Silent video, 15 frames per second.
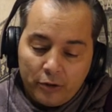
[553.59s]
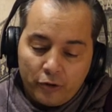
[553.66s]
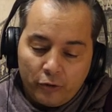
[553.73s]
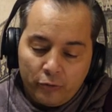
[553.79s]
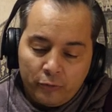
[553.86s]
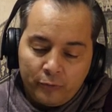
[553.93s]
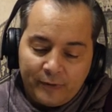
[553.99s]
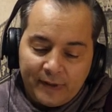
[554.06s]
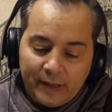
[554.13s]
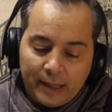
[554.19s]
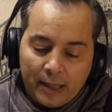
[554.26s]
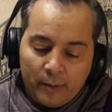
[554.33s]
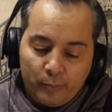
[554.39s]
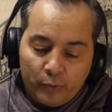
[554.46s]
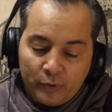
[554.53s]
je renonçais
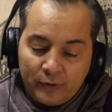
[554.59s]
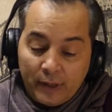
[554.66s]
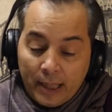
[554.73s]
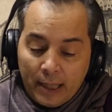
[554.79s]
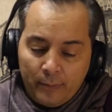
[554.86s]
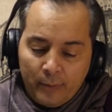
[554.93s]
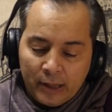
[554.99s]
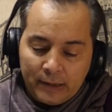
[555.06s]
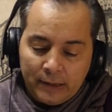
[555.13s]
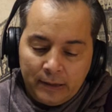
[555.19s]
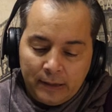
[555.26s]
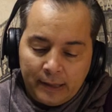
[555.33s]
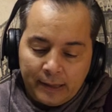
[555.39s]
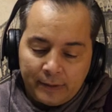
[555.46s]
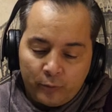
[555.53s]
à poser à Albertine
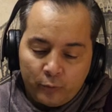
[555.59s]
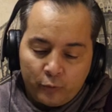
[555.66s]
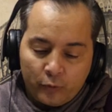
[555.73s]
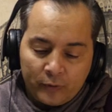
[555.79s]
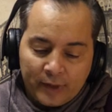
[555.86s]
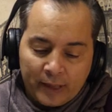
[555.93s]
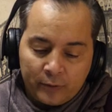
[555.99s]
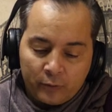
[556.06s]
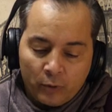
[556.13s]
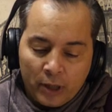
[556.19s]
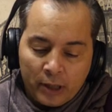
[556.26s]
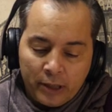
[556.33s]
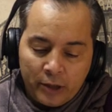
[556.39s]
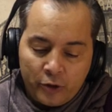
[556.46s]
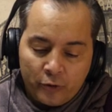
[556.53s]
des questions sur sa
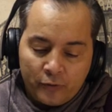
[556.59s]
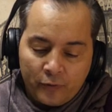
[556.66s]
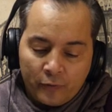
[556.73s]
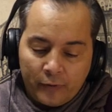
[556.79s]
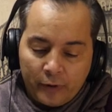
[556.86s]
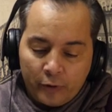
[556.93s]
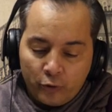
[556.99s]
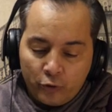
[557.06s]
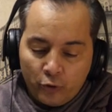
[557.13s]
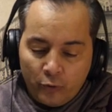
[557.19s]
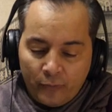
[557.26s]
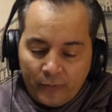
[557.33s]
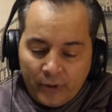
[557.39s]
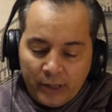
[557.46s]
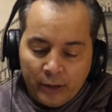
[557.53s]
soirée, je sentais que je
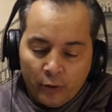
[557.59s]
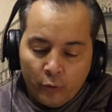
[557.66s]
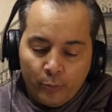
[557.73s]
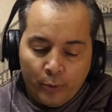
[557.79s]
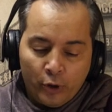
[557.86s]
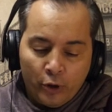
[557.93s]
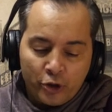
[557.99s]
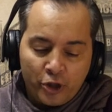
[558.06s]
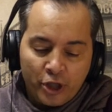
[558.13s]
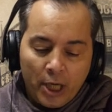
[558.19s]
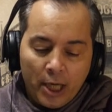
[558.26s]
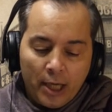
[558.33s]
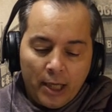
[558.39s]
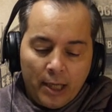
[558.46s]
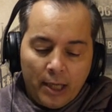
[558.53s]
lui ferais des reproches
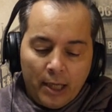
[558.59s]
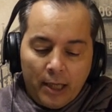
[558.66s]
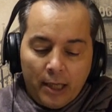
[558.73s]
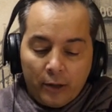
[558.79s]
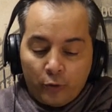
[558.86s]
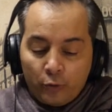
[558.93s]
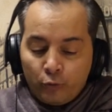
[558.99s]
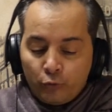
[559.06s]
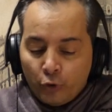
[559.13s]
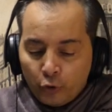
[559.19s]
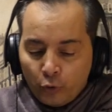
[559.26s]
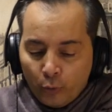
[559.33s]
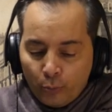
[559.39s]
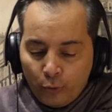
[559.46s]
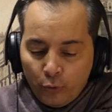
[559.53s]
et que nous
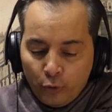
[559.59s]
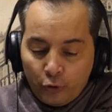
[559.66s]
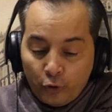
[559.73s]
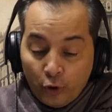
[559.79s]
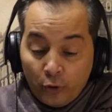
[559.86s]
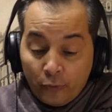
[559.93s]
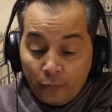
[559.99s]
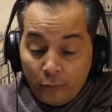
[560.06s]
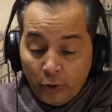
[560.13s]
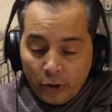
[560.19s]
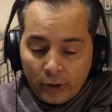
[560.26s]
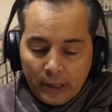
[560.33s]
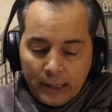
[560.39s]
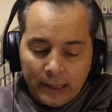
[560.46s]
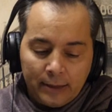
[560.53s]
n'aurions plus le temps, vu
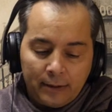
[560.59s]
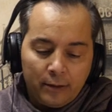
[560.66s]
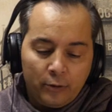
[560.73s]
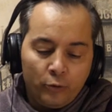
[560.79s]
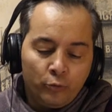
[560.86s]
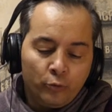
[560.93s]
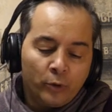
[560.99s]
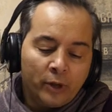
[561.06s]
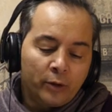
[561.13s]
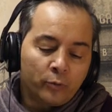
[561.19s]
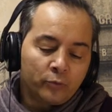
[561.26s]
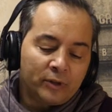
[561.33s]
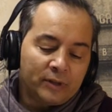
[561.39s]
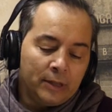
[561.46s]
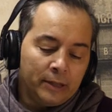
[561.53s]
l'heure qu'il était, de nous
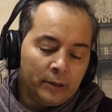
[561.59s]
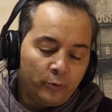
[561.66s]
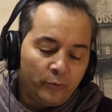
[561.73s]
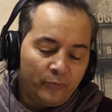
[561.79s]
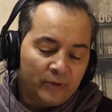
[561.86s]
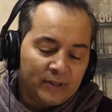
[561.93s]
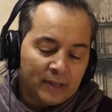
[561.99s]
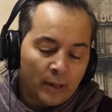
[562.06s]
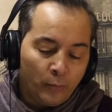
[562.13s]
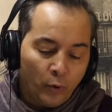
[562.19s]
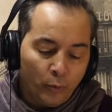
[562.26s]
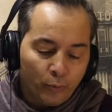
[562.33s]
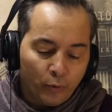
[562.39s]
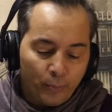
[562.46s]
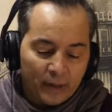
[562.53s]
réconcilier
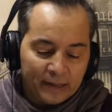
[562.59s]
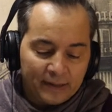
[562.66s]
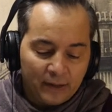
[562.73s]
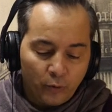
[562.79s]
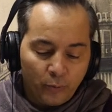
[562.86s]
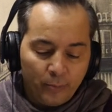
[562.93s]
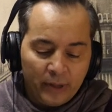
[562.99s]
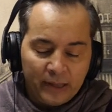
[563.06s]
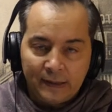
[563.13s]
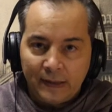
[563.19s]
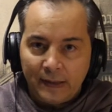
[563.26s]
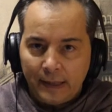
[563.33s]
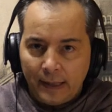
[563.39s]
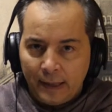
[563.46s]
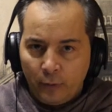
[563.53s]
suffisamment pour passer aux
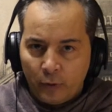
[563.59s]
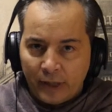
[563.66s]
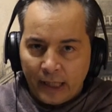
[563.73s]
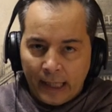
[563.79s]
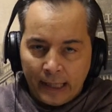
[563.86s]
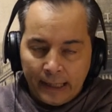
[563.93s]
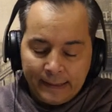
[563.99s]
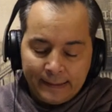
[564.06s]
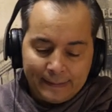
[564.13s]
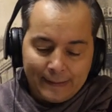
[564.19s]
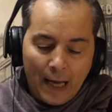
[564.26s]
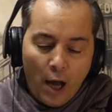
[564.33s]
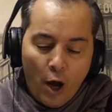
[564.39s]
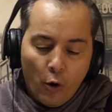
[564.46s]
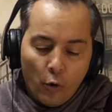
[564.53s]
baisers et aux caresses.
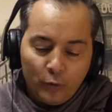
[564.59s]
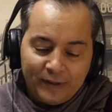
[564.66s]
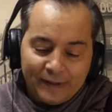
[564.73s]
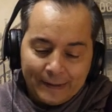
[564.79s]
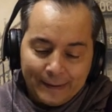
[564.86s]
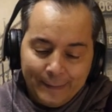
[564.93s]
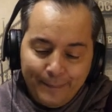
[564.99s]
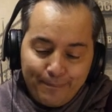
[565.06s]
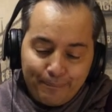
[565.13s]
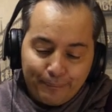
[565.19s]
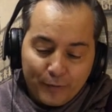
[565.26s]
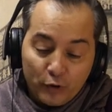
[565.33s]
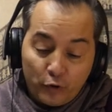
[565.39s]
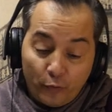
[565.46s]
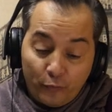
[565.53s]
Aussi,
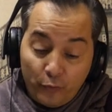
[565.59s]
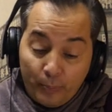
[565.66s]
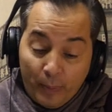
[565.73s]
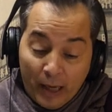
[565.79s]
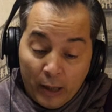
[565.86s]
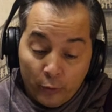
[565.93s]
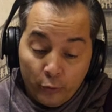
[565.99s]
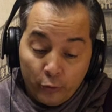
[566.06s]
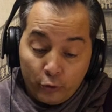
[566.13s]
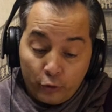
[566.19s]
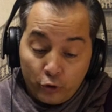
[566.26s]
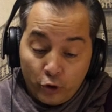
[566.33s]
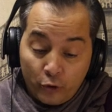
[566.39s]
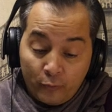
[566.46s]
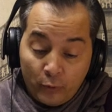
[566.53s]
ce fut par eux
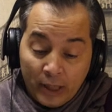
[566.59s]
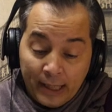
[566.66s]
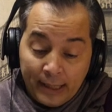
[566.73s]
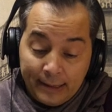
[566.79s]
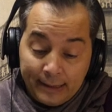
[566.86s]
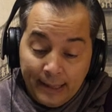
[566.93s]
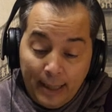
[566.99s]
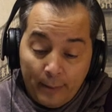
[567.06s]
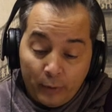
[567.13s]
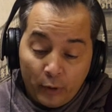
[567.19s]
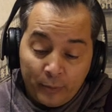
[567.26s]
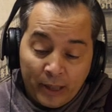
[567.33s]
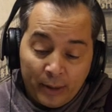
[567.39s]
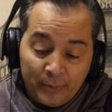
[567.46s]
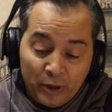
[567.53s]
que je voulais, dès la
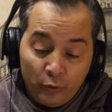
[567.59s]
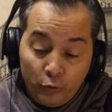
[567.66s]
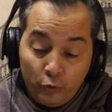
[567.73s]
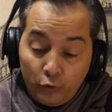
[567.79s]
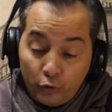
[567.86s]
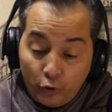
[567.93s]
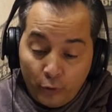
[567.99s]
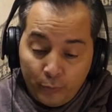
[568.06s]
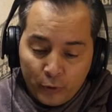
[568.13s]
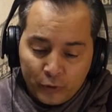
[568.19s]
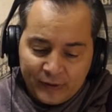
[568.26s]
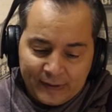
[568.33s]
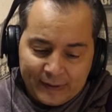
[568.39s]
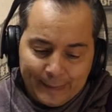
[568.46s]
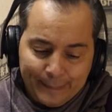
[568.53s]
première minute,
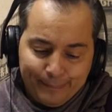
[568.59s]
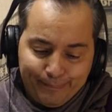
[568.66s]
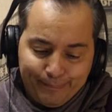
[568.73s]
commencer.